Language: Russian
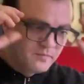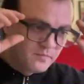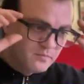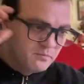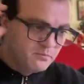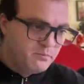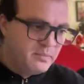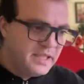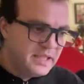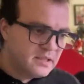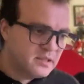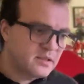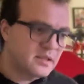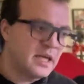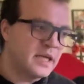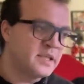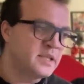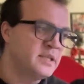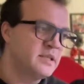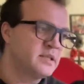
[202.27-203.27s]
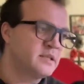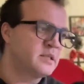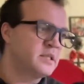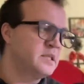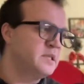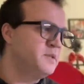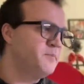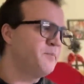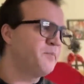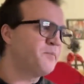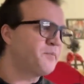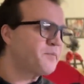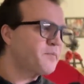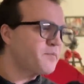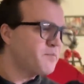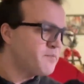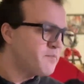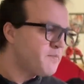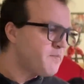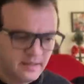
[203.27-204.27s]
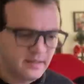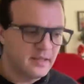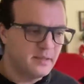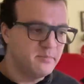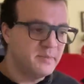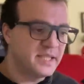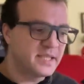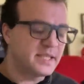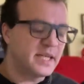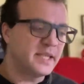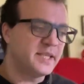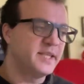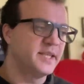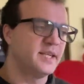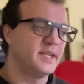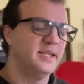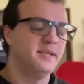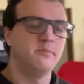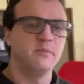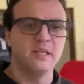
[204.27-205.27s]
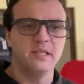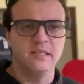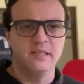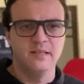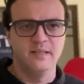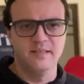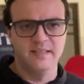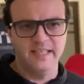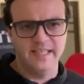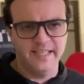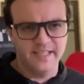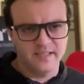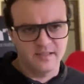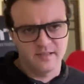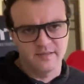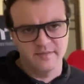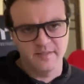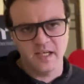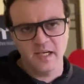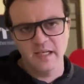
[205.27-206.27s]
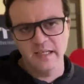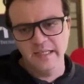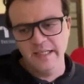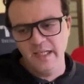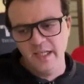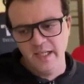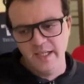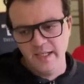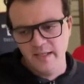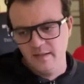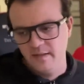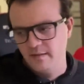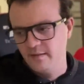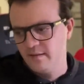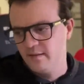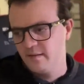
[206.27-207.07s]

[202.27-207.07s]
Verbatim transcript: Без каких-то без каких-либо Layer 2 или